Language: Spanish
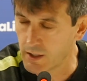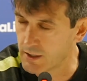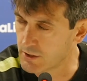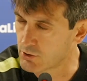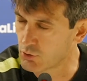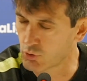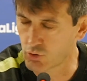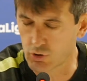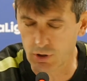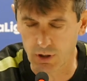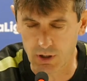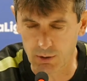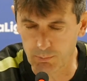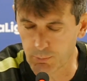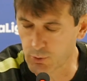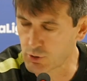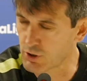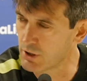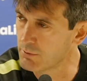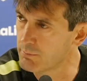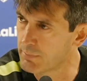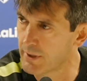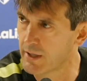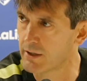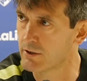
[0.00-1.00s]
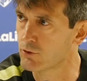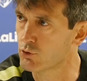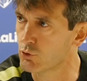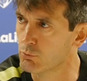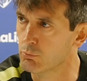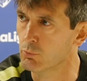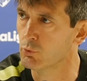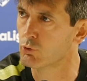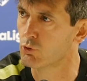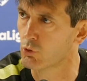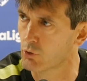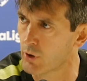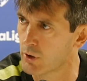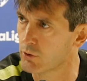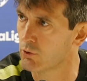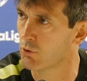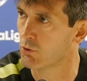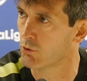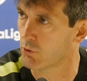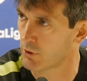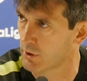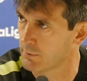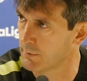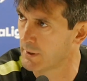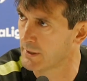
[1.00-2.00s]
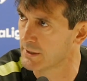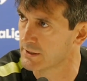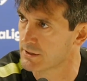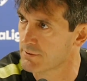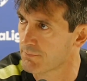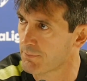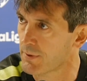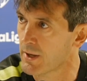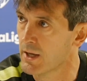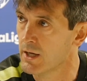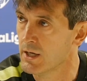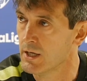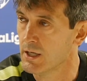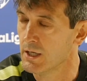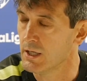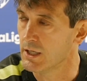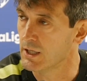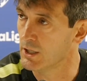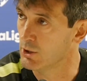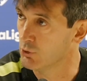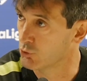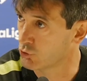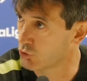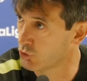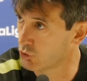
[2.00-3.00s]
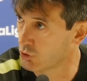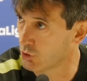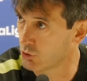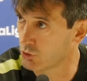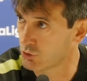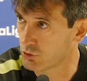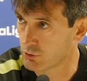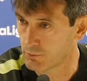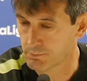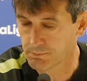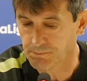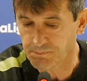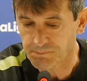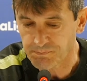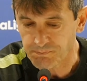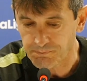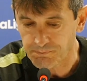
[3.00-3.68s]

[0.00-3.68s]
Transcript: esos equipos siempre han hecho mucho daño a los rivales. Y nosotros,